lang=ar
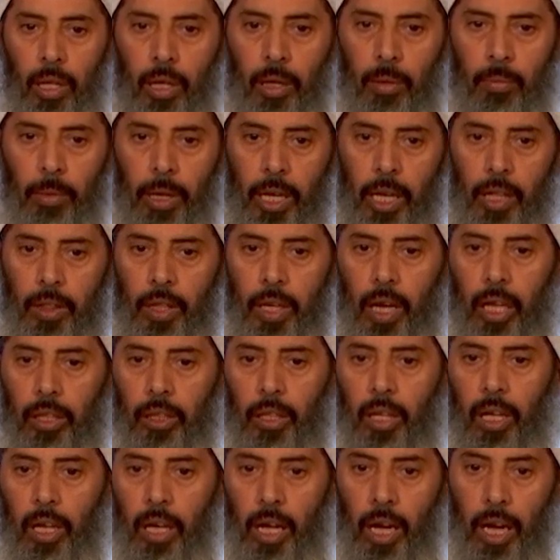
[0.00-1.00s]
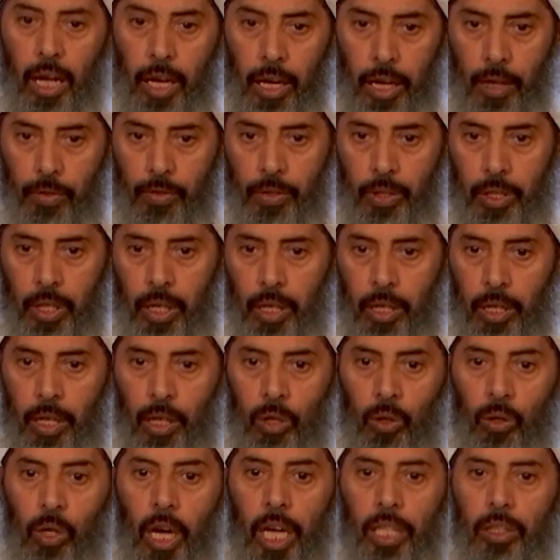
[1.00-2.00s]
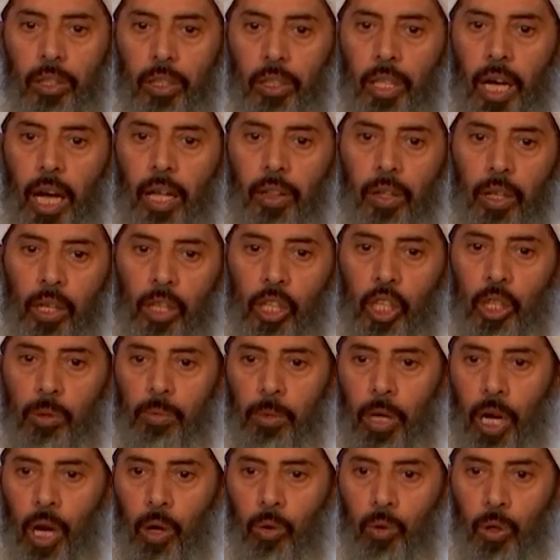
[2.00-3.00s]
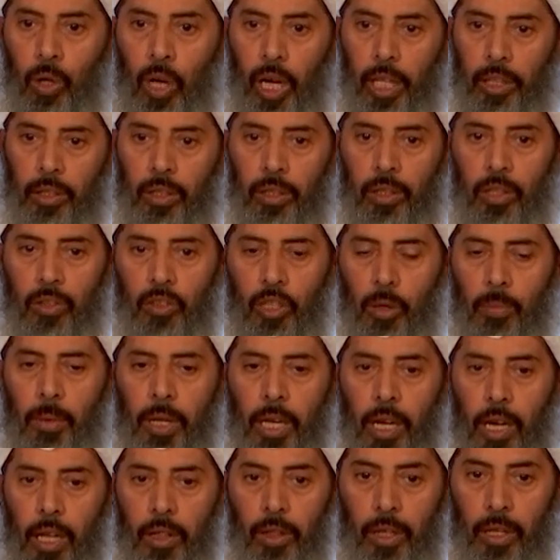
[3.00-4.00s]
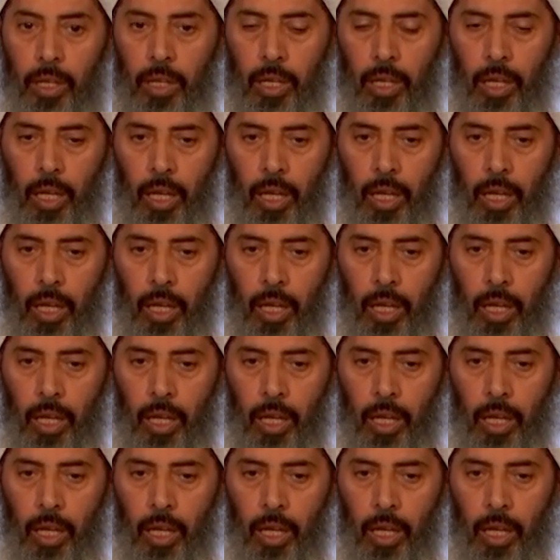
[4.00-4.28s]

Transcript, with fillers: بالذي أطلق على نفسه أنه يحدد هذه الخدمة أو يحدد الزمن الذي